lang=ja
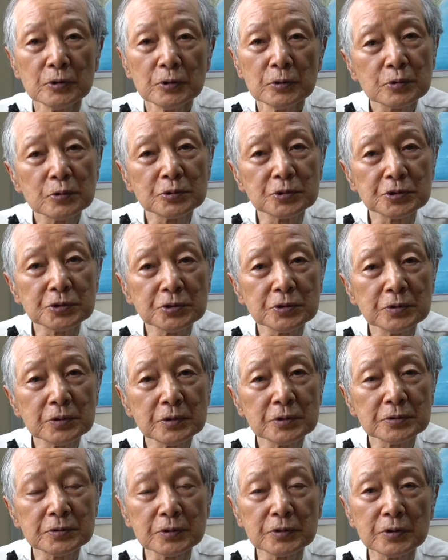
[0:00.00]
当時新
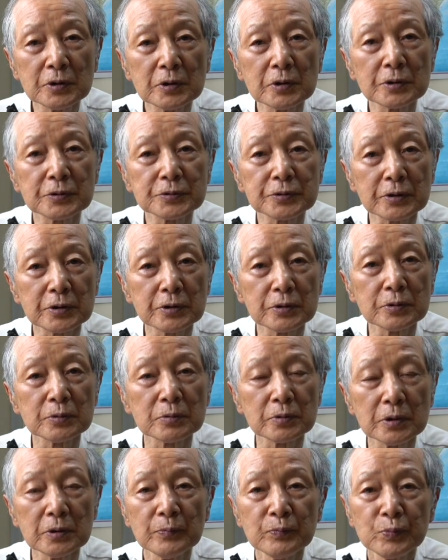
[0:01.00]
幹線なかったけど
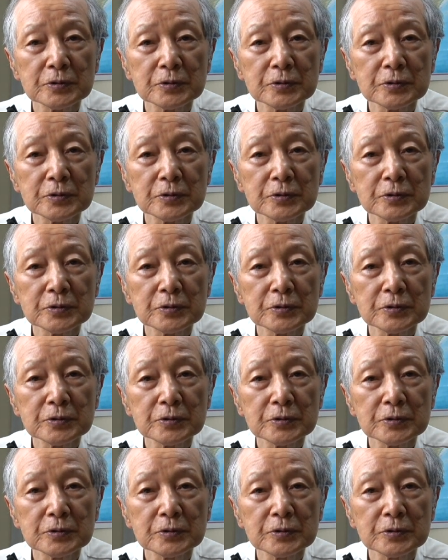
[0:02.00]
ね、